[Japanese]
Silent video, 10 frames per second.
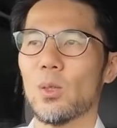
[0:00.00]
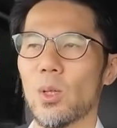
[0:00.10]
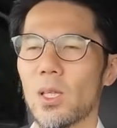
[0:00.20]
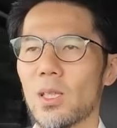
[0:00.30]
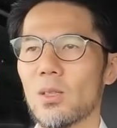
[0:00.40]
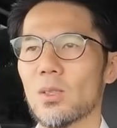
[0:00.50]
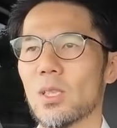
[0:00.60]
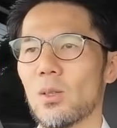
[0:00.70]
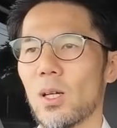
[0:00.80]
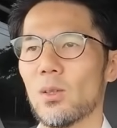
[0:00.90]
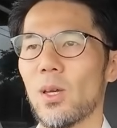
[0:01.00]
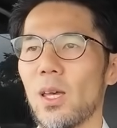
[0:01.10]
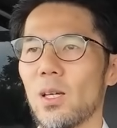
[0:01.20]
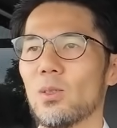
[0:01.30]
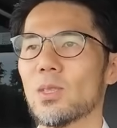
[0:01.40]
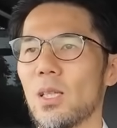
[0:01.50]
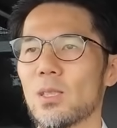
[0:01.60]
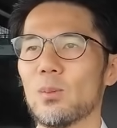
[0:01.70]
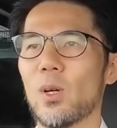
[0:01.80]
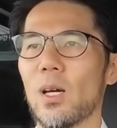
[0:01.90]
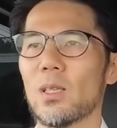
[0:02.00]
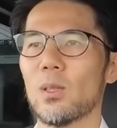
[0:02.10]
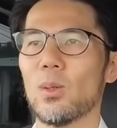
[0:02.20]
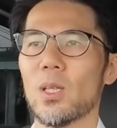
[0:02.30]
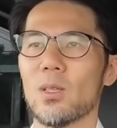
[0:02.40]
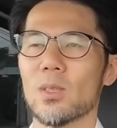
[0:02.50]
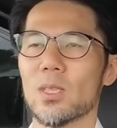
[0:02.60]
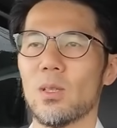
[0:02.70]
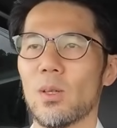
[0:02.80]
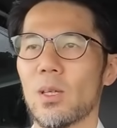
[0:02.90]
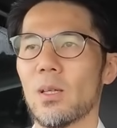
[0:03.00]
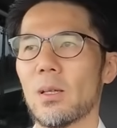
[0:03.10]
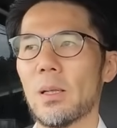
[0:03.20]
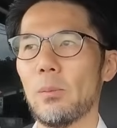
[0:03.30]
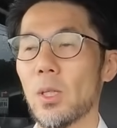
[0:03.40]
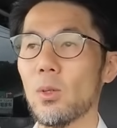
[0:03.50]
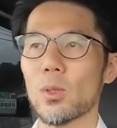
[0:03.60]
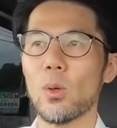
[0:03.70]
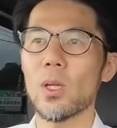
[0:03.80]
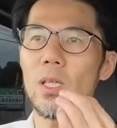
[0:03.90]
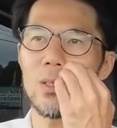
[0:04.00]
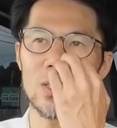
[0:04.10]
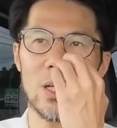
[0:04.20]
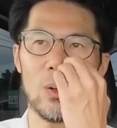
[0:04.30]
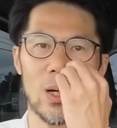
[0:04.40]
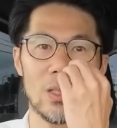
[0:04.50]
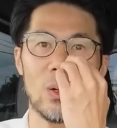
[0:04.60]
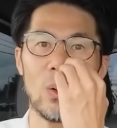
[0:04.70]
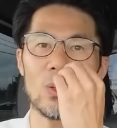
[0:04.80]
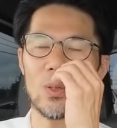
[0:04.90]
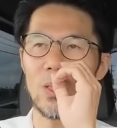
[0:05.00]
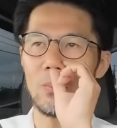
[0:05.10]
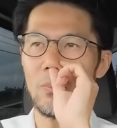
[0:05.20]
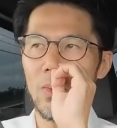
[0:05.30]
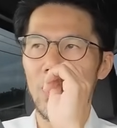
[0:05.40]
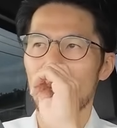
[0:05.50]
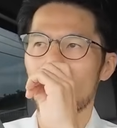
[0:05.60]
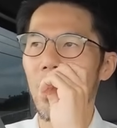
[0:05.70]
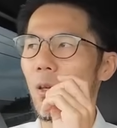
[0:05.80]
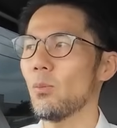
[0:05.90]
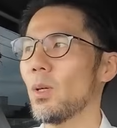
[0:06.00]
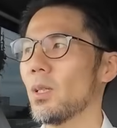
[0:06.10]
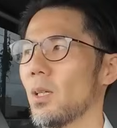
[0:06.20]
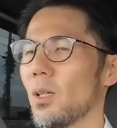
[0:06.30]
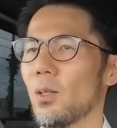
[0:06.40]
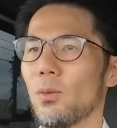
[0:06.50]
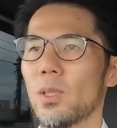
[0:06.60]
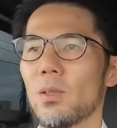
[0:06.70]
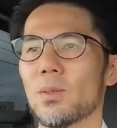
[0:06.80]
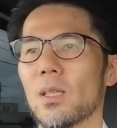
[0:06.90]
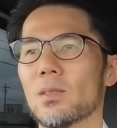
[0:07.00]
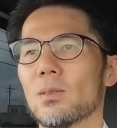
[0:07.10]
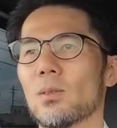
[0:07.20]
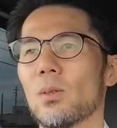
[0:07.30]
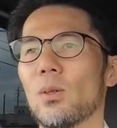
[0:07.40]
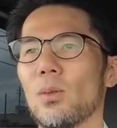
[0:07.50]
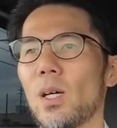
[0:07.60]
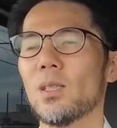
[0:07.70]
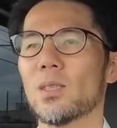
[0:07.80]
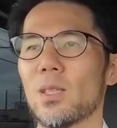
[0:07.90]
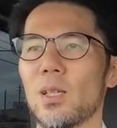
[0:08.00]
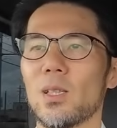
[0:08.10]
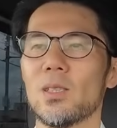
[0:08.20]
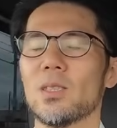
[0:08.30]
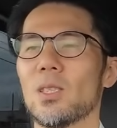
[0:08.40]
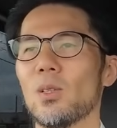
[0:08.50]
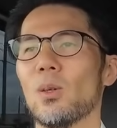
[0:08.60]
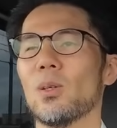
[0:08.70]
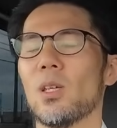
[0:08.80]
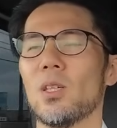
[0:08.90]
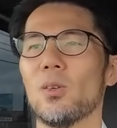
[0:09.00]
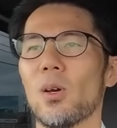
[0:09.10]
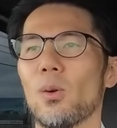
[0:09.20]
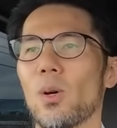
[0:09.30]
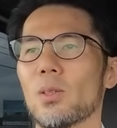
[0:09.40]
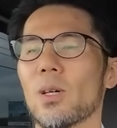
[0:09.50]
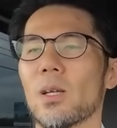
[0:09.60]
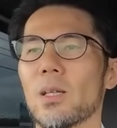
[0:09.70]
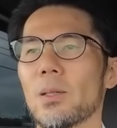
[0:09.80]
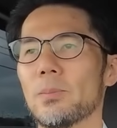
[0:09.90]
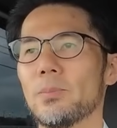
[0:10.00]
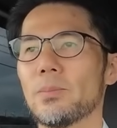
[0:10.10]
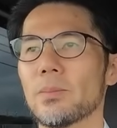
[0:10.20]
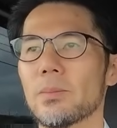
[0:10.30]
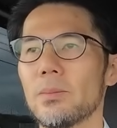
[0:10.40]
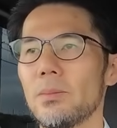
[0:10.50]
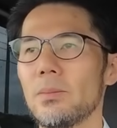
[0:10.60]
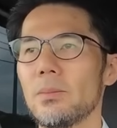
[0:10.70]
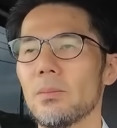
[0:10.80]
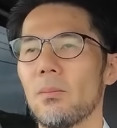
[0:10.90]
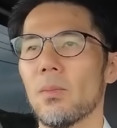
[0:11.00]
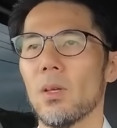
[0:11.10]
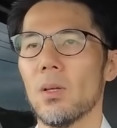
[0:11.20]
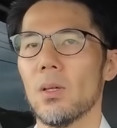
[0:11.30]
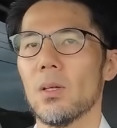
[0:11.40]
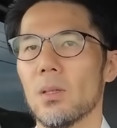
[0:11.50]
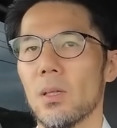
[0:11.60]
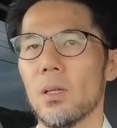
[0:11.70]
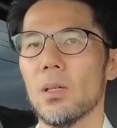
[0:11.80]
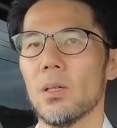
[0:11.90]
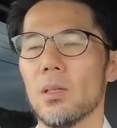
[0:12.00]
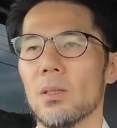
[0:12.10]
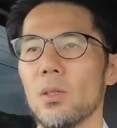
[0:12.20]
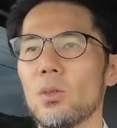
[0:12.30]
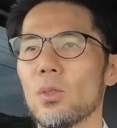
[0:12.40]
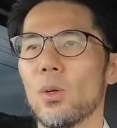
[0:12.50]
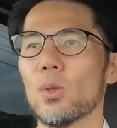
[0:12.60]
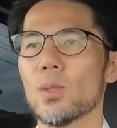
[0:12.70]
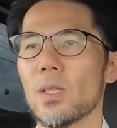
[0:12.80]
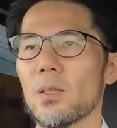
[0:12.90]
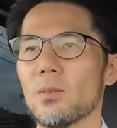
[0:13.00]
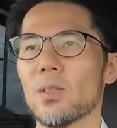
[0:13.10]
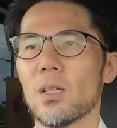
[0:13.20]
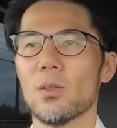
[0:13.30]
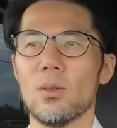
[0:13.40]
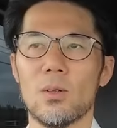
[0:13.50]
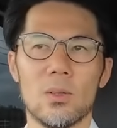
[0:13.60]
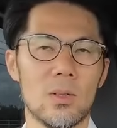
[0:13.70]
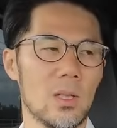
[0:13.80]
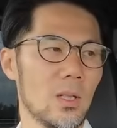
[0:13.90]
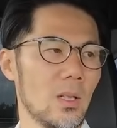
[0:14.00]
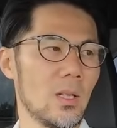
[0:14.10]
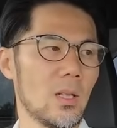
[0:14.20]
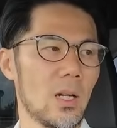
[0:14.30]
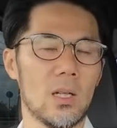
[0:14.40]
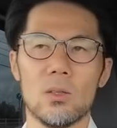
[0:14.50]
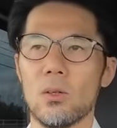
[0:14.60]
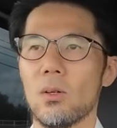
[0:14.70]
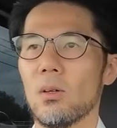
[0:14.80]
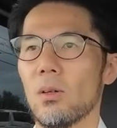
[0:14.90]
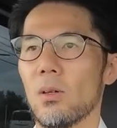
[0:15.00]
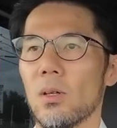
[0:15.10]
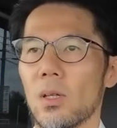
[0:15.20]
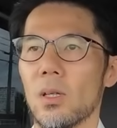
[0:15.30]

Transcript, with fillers: トレーニングしてとかあと部屋のサイズも変えてトレーニングしないといけないからまあ要はトレーニングした方がいいよ本当に現場でわたふたするとわっつってる間に式を披露宴終わるからねでよく脅されるんだけどあの